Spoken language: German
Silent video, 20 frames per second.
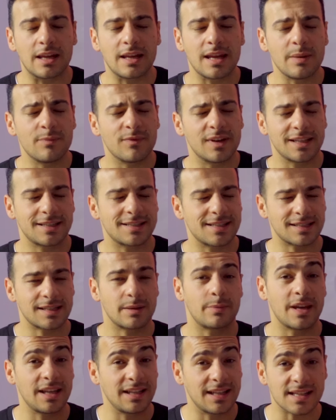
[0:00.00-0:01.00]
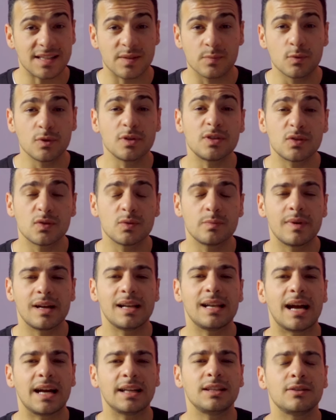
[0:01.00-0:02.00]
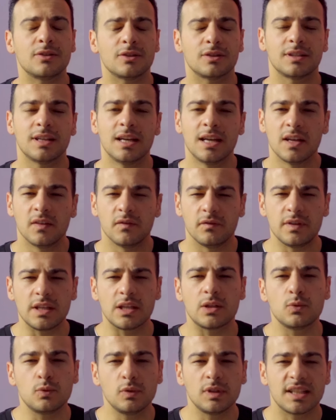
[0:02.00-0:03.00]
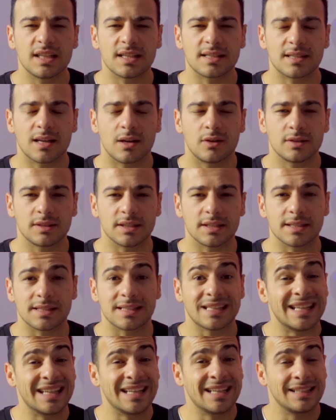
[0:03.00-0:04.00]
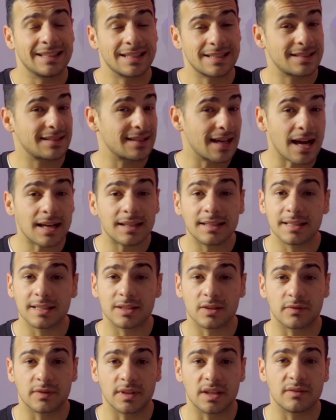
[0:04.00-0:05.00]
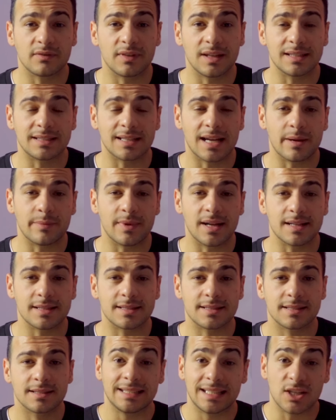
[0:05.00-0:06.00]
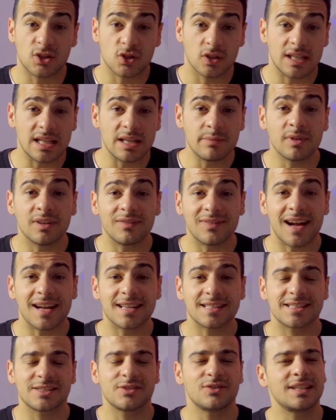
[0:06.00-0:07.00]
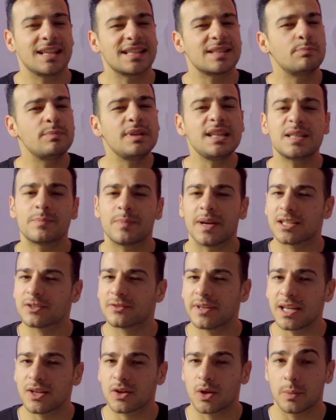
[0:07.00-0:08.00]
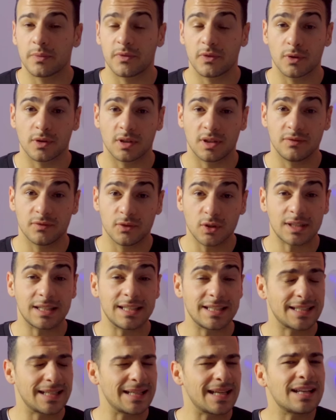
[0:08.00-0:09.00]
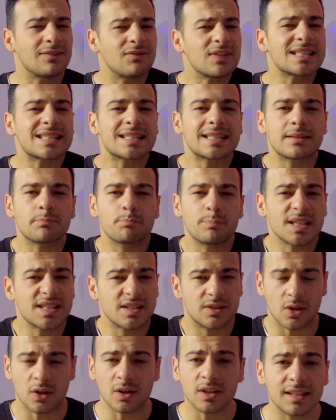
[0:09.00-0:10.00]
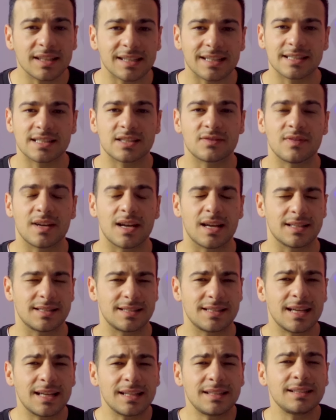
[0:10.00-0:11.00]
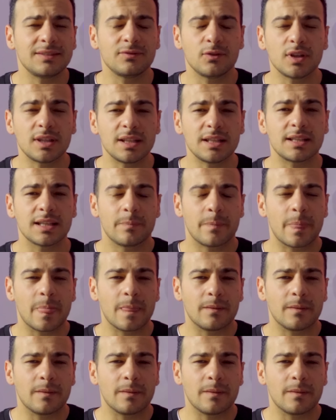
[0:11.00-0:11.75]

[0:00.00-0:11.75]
gegeben, weil ich gesagt habe, hey, das musst du mal anhören, wie gut der Sound ist. Das dachte ich auf jeden Fall damals. Denn schon immer war es so, dass Beats by Dre Kopfhörer wirklich etwas Besonderes waren. Sie hatten wirklich,